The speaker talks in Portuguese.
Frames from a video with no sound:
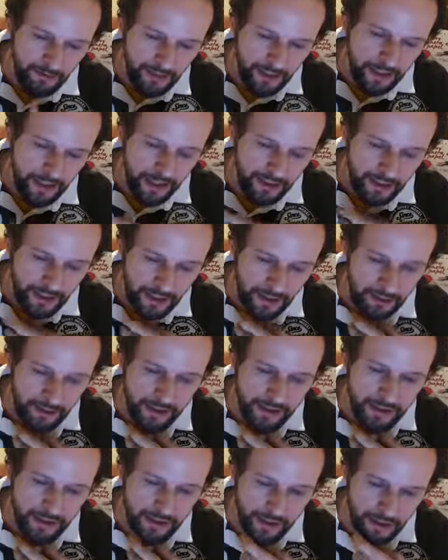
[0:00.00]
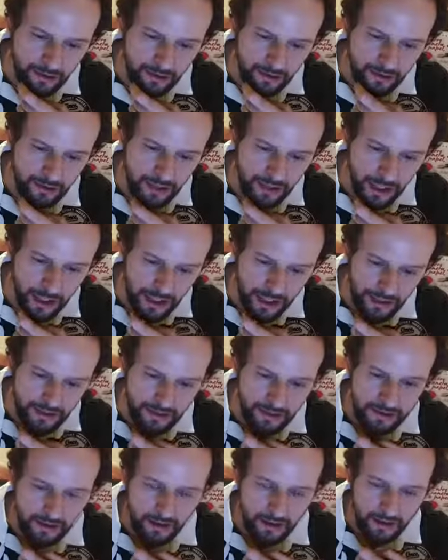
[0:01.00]
Fiquem atentos às redes
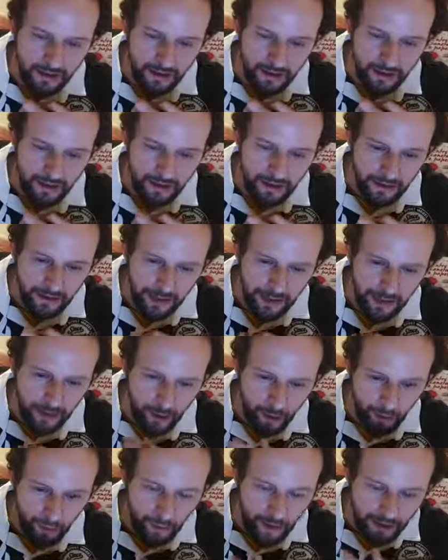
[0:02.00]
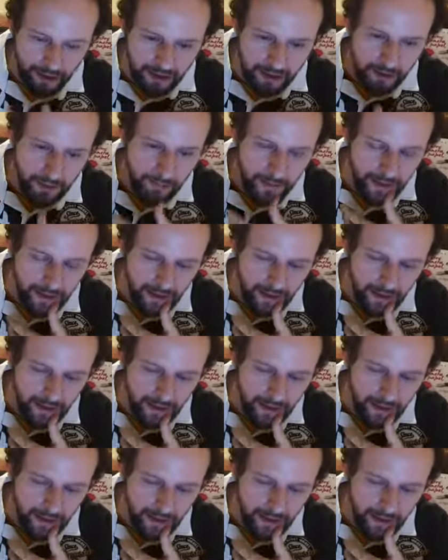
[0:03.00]
sociais. Né? Eu participei